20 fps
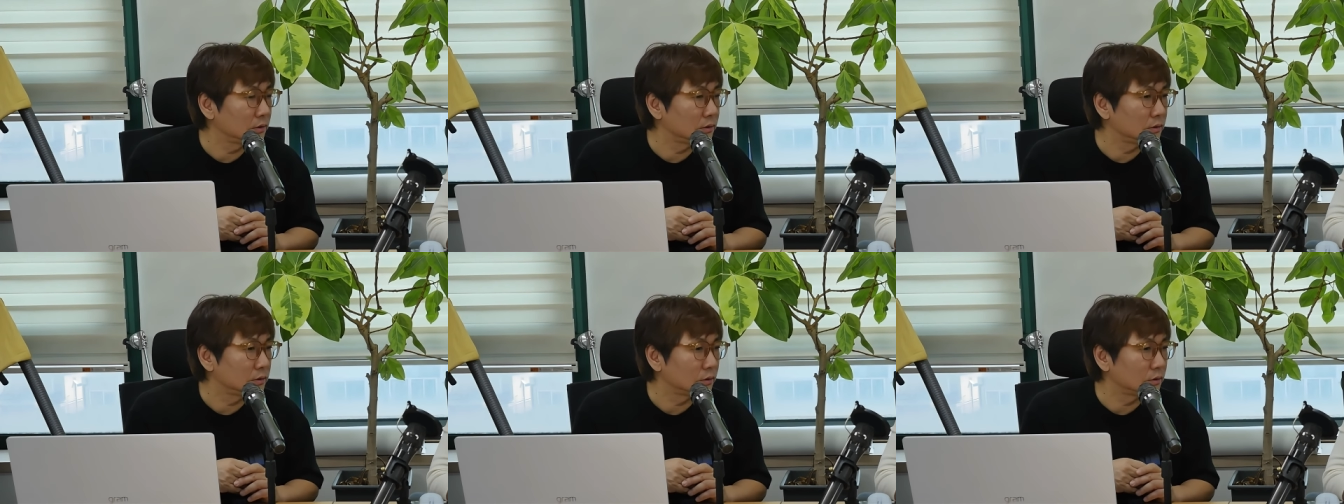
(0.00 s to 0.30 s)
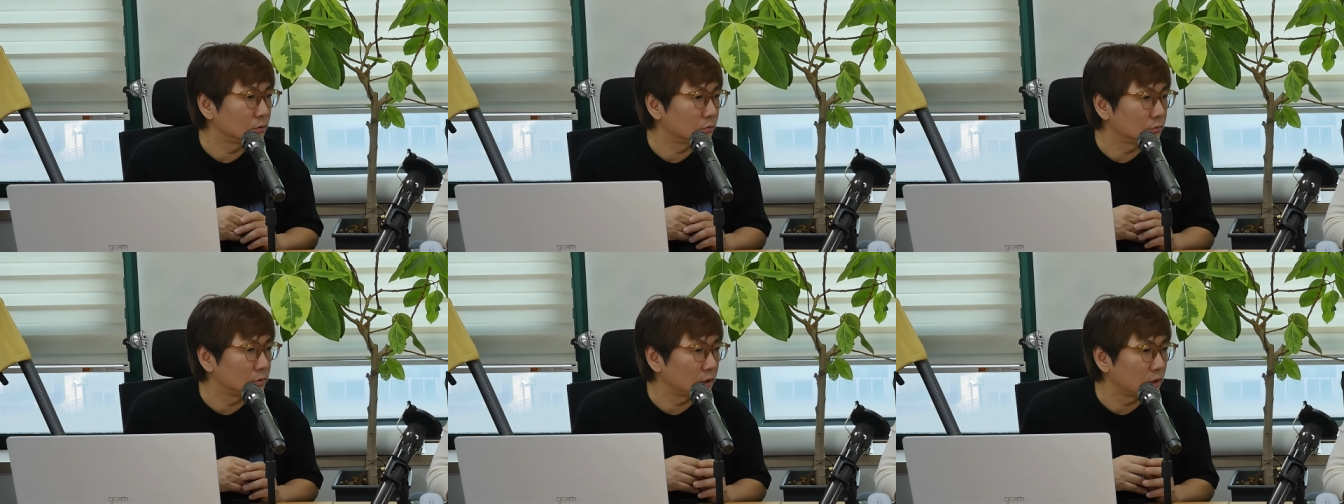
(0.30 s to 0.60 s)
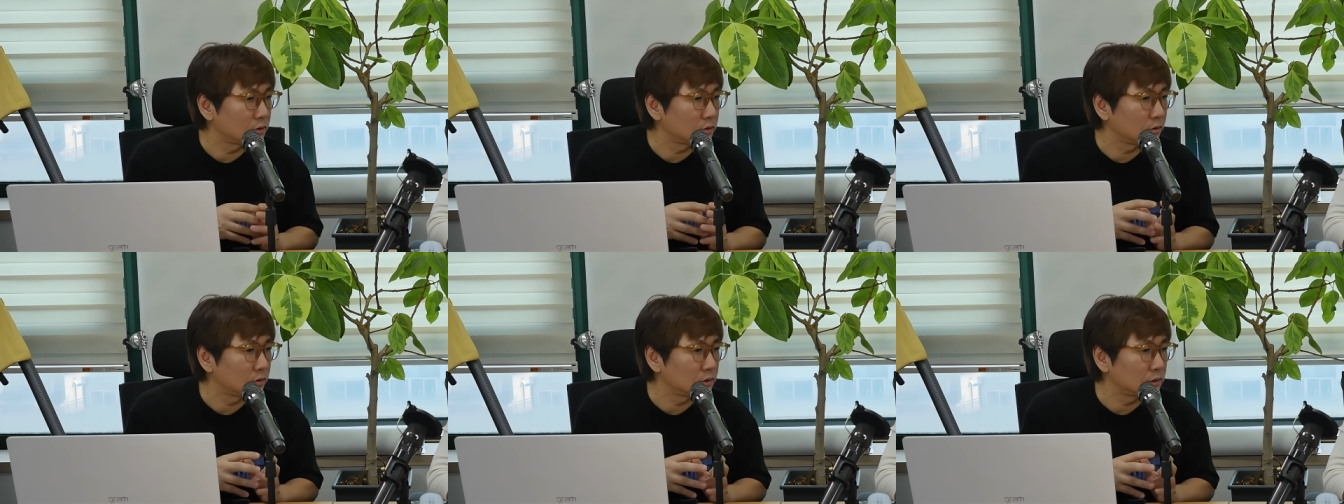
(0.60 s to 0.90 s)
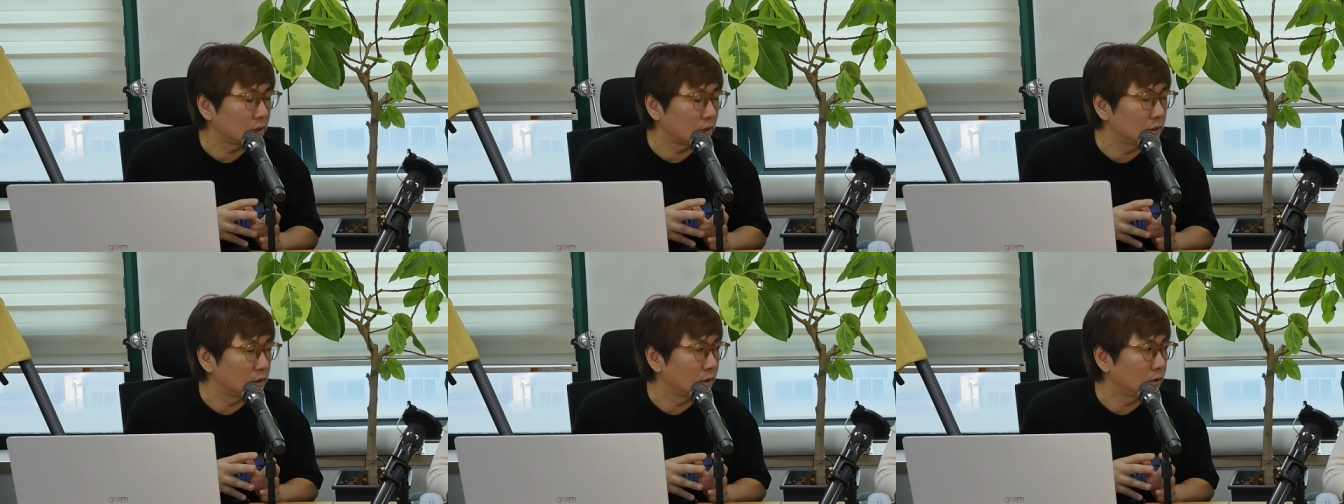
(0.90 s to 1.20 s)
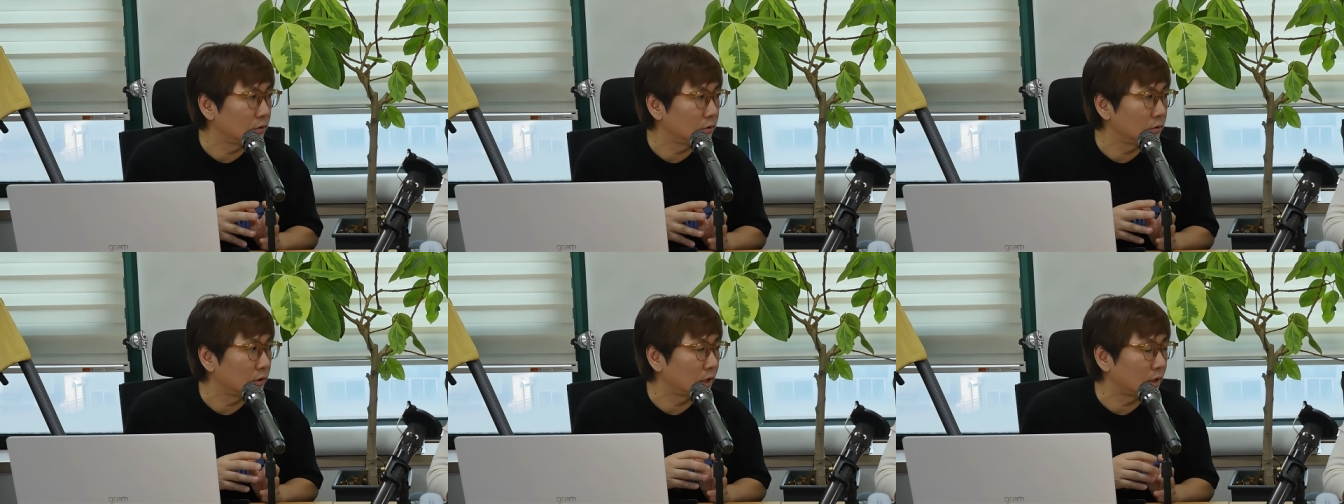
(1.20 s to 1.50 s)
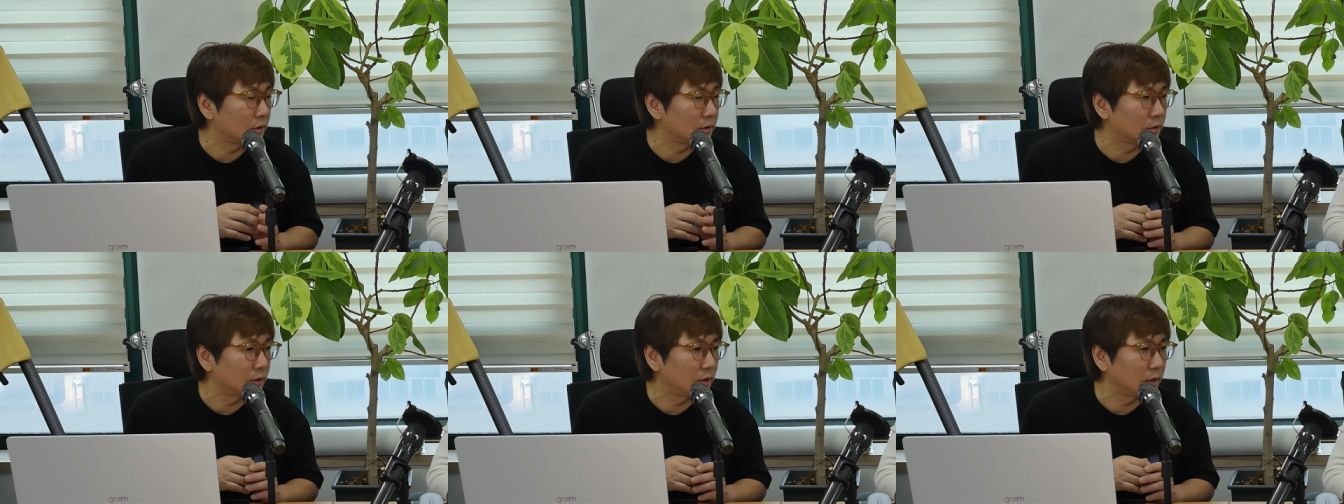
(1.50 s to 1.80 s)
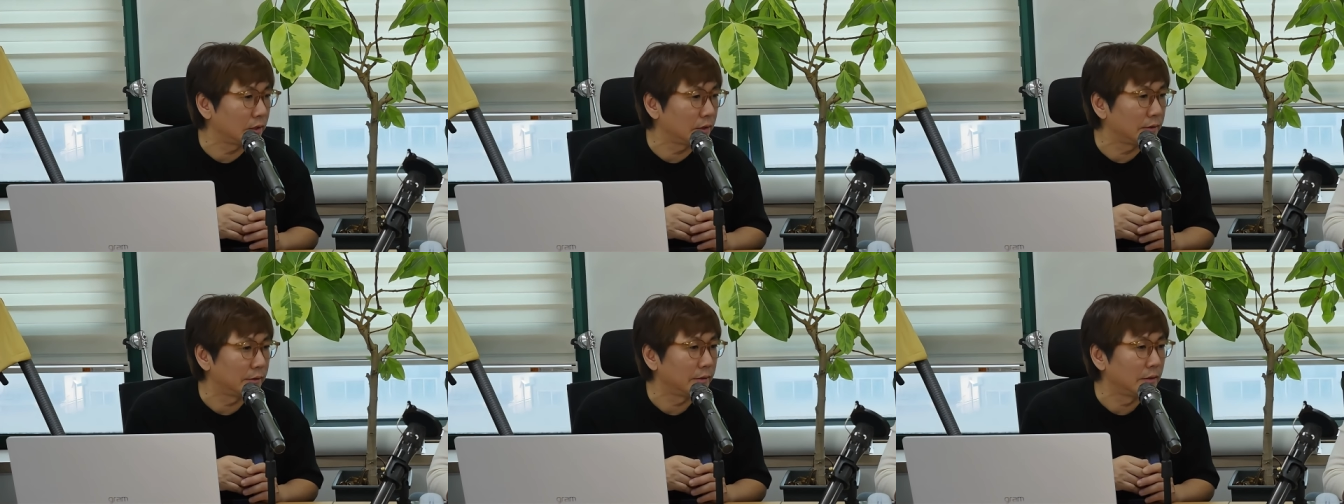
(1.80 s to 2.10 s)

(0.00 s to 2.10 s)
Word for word: 이제 좀 생성이 잘 되는 건 아는데,